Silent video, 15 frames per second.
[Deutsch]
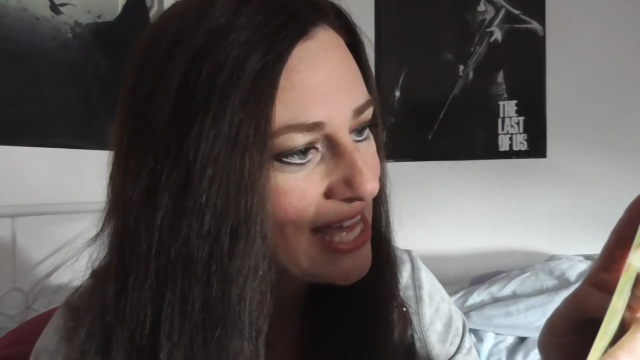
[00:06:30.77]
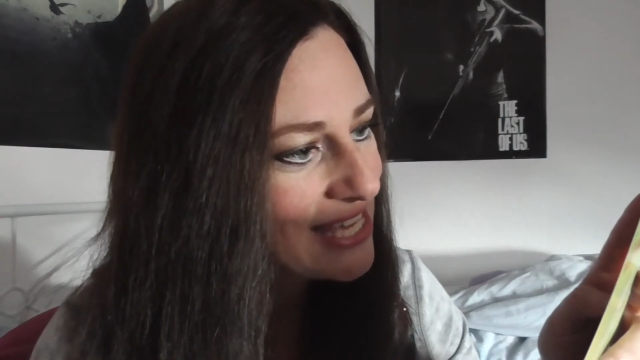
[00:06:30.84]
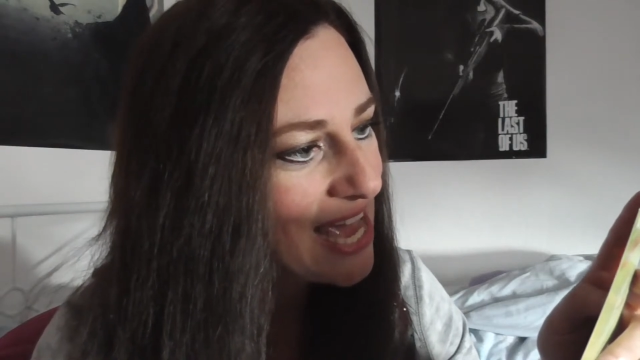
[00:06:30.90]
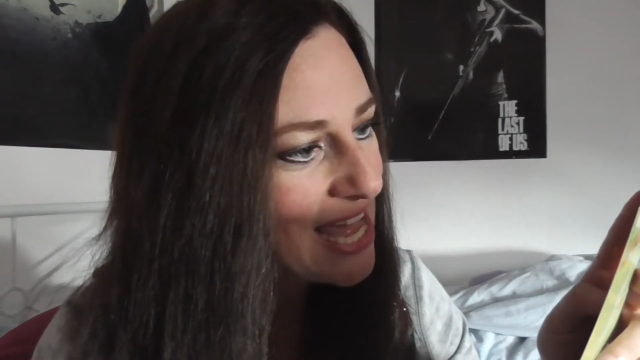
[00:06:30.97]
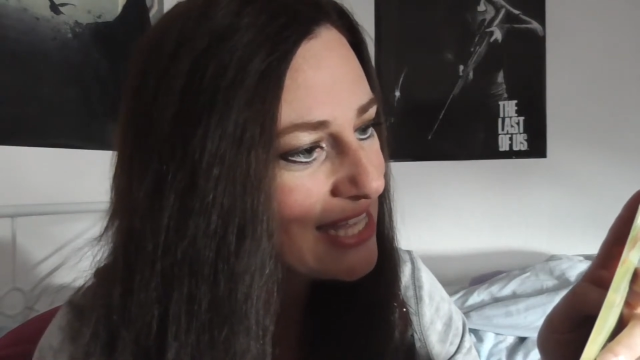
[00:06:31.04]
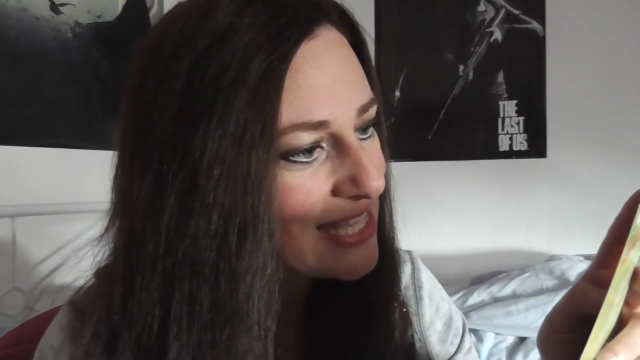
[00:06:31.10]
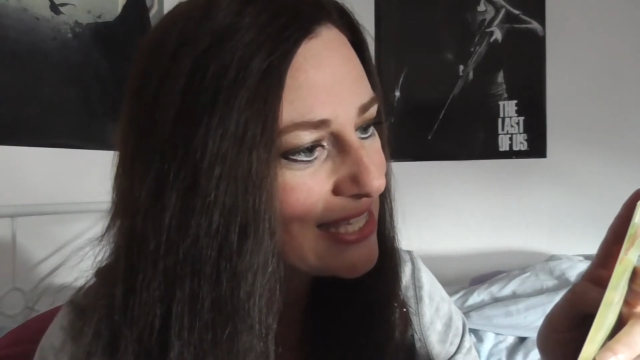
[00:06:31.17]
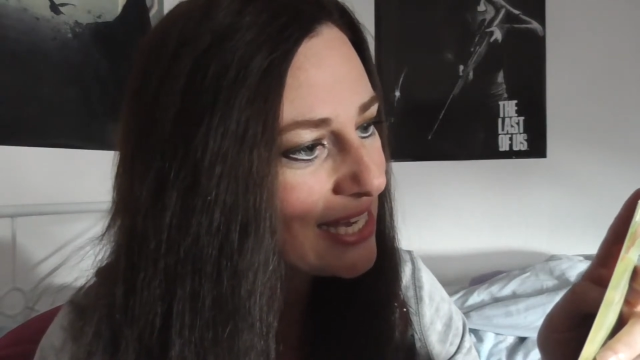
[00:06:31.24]

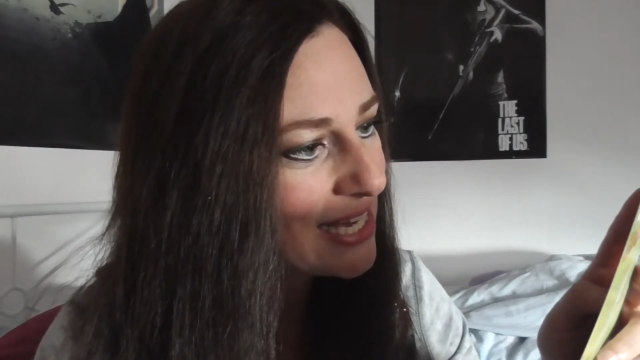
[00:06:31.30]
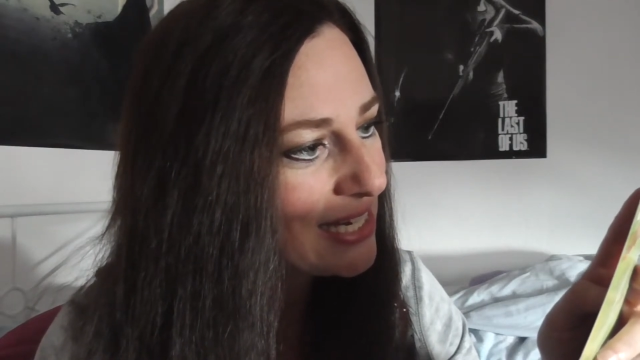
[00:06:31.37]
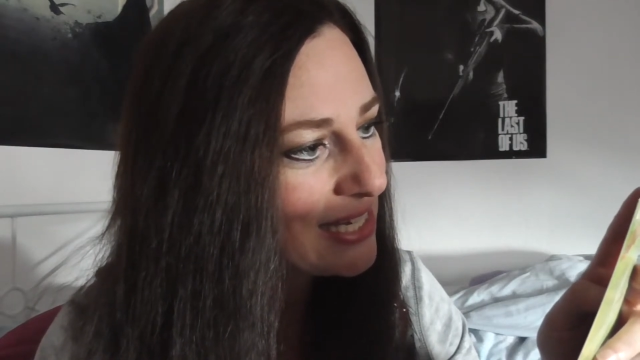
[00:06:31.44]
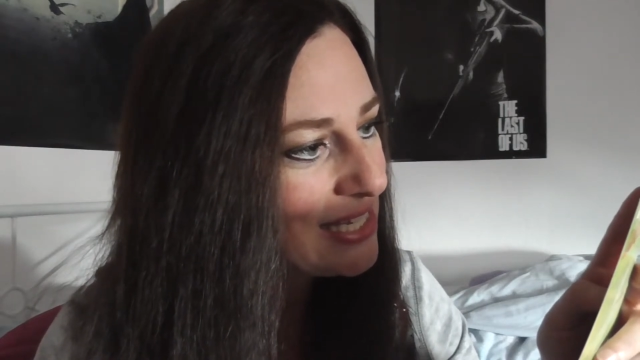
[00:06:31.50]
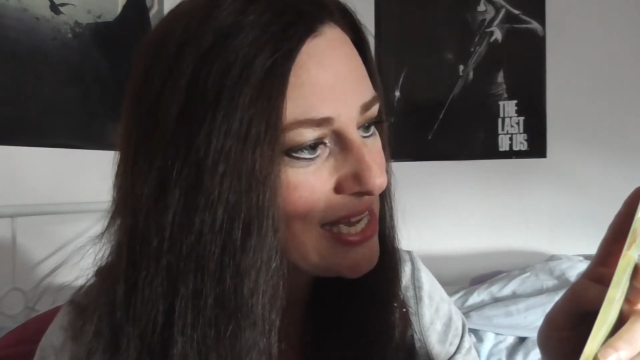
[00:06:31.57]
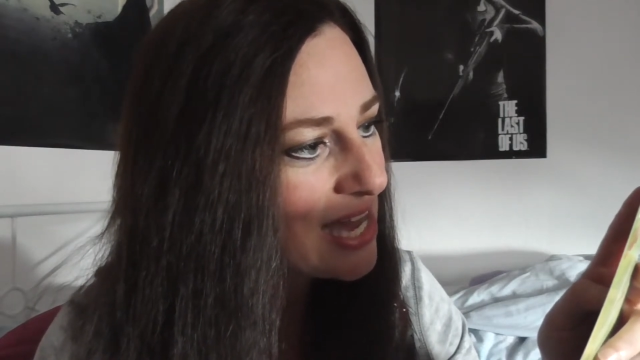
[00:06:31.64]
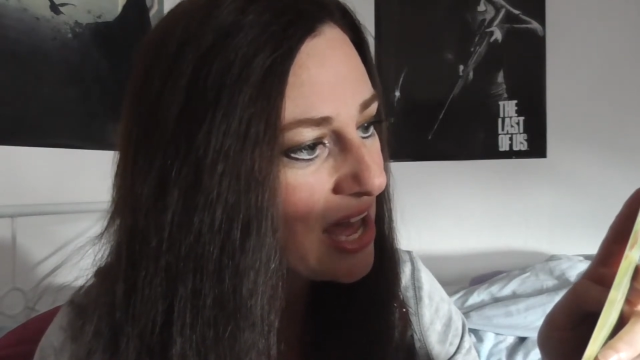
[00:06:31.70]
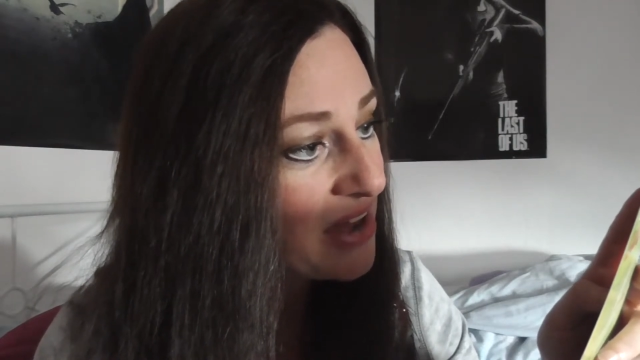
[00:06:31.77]
Jetzt seid
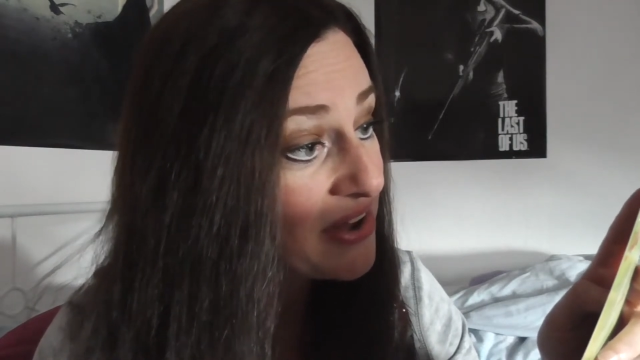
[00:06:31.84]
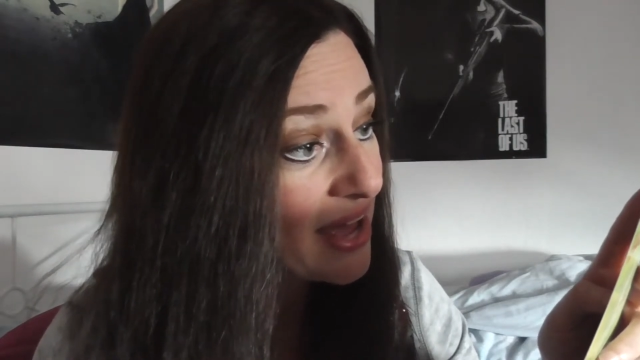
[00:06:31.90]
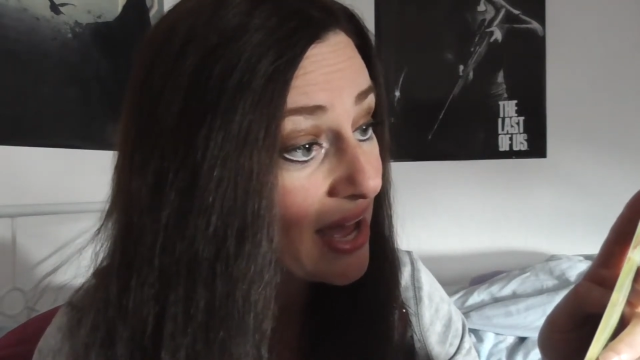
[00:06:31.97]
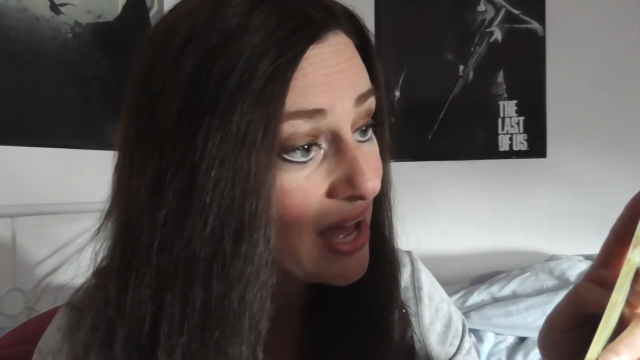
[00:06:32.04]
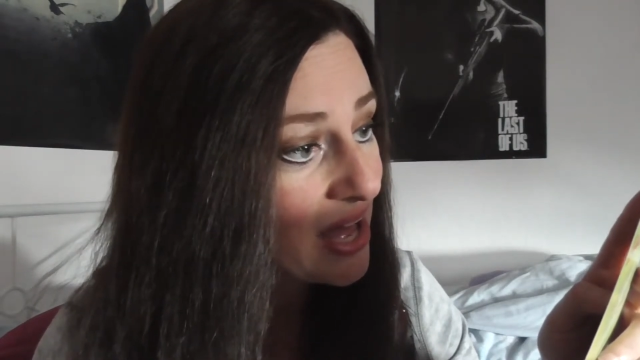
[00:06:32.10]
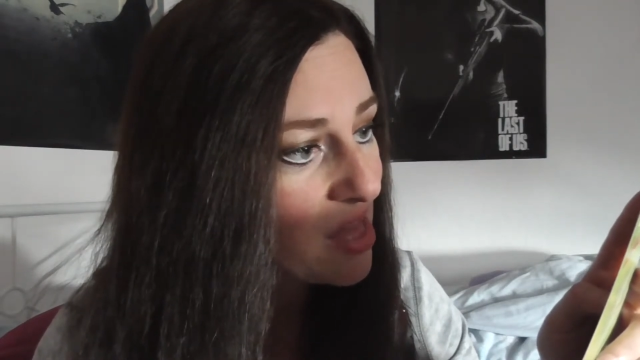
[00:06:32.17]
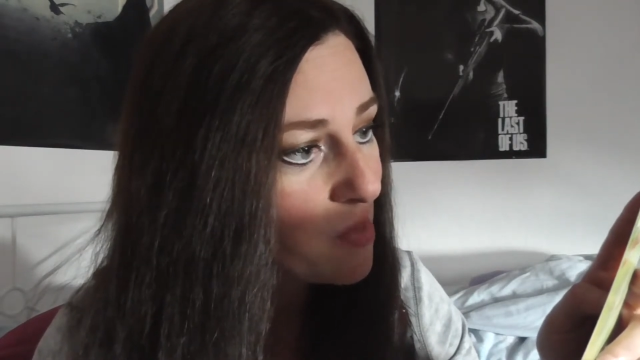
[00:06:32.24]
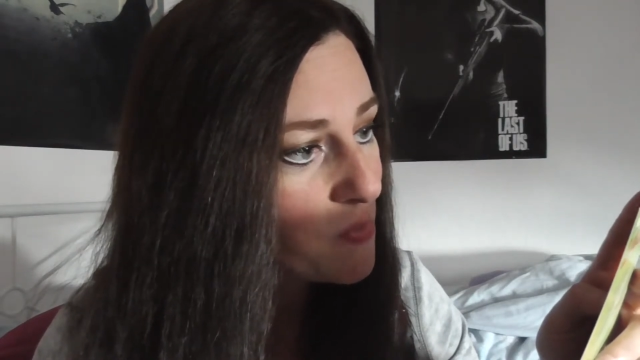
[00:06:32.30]
ihr an
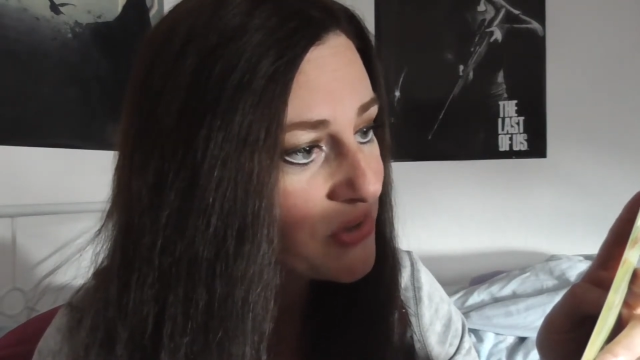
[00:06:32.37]
der Reihe